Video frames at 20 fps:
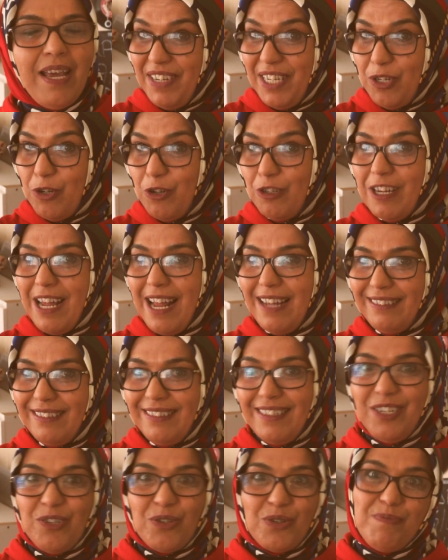Videonun
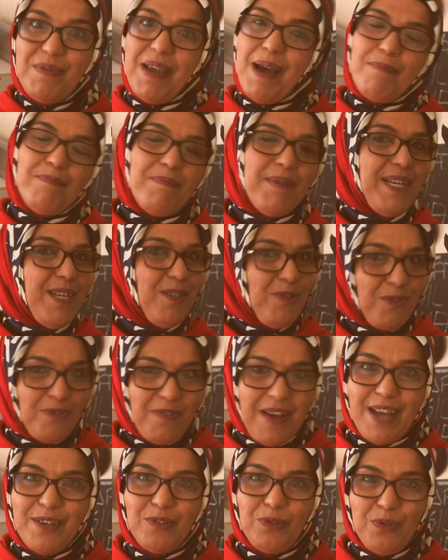altına yorum yapmayı
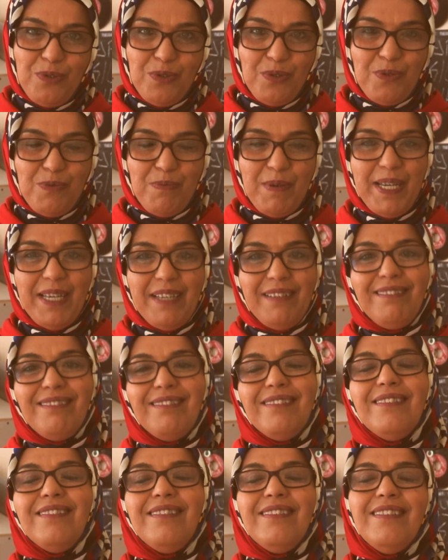lütfen unutmayın
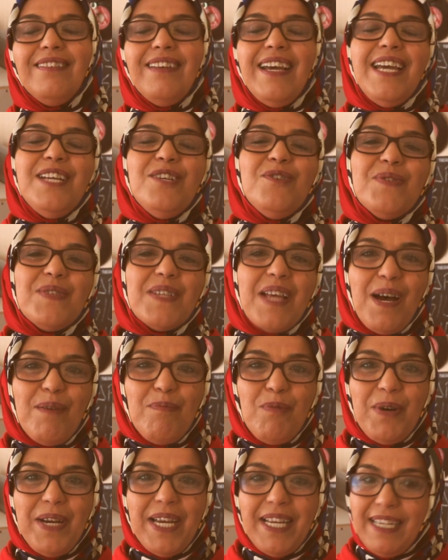henüz
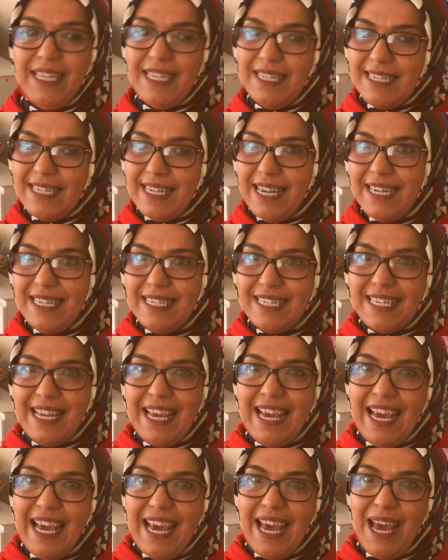abone değilseniz
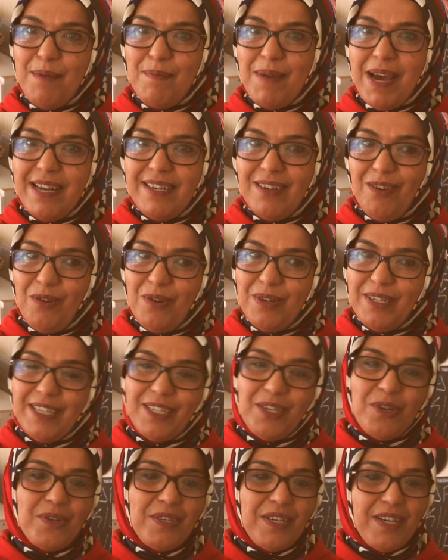hemen
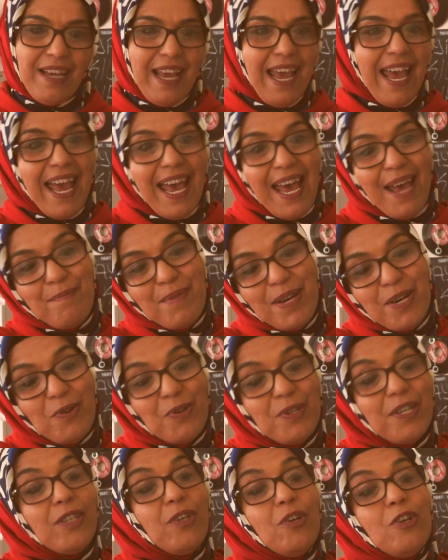orada köş hemen
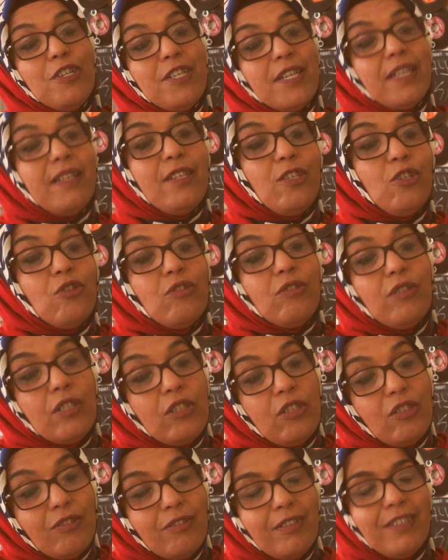orada köşede
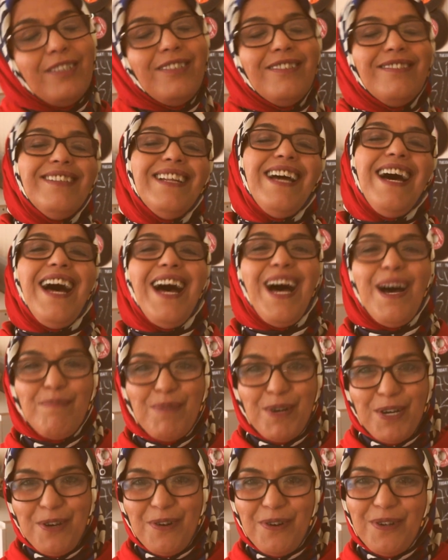şurada şurada şurada
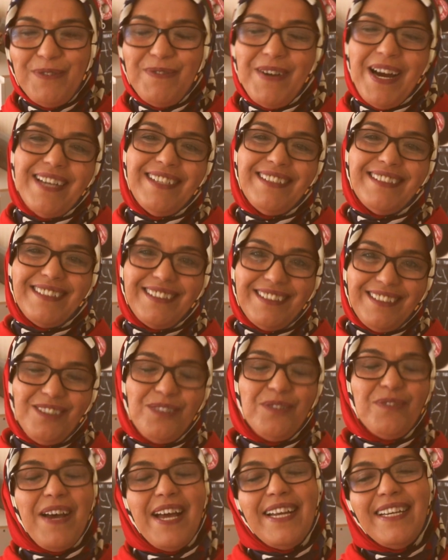abone ol var.
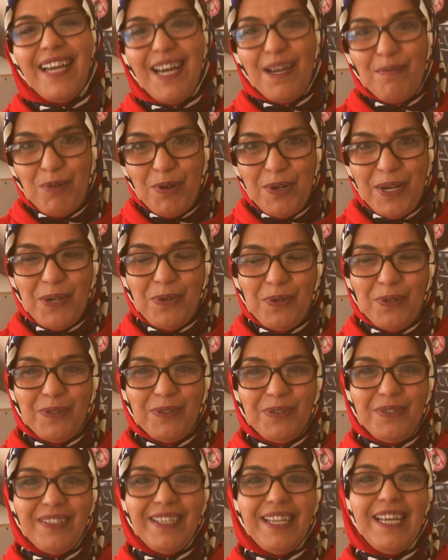Lütfen abone
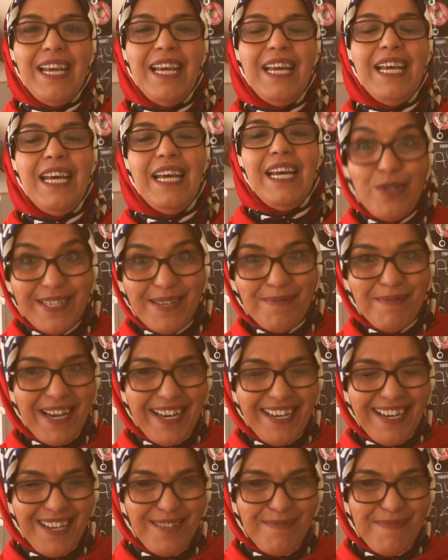olun. Özlem
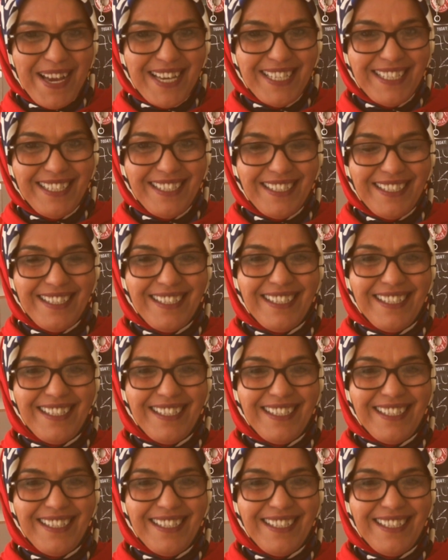Ayral ben.